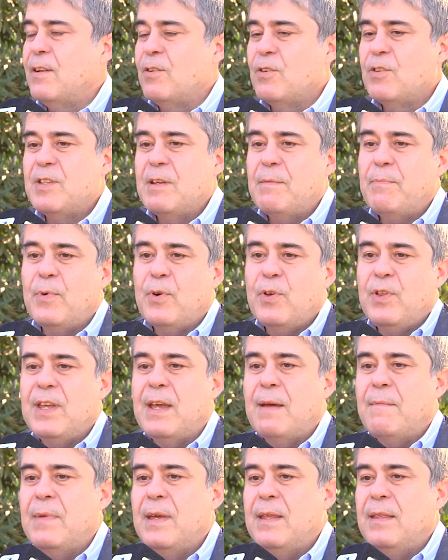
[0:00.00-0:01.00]
No se
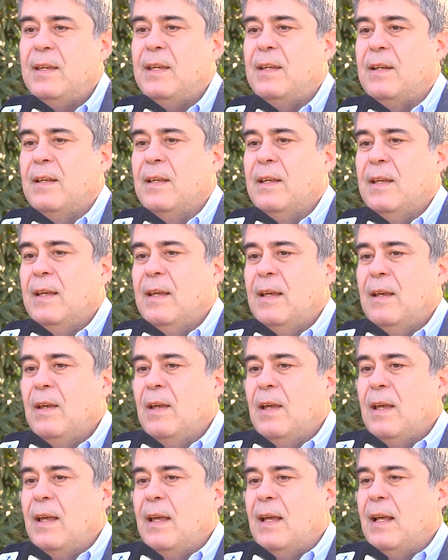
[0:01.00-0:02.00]
podía medir
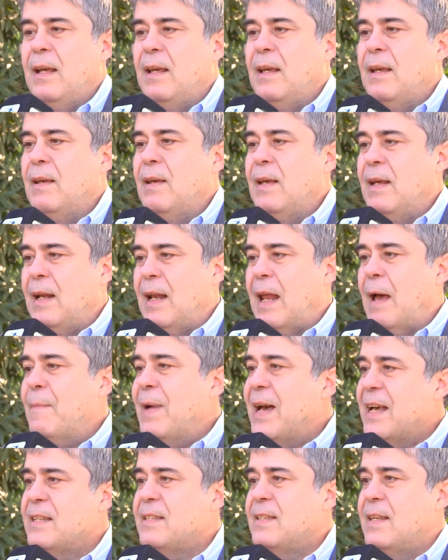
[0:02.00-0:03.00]
eh, la
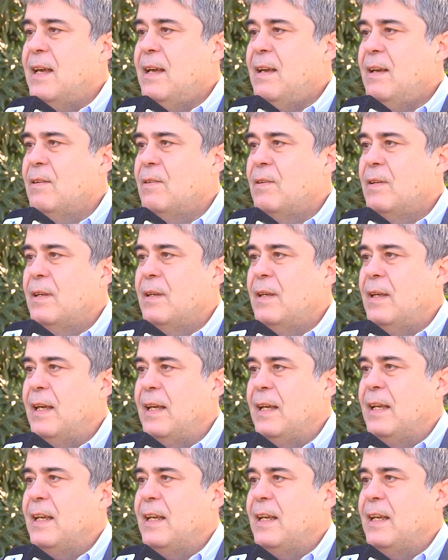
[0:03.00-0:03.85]
masa en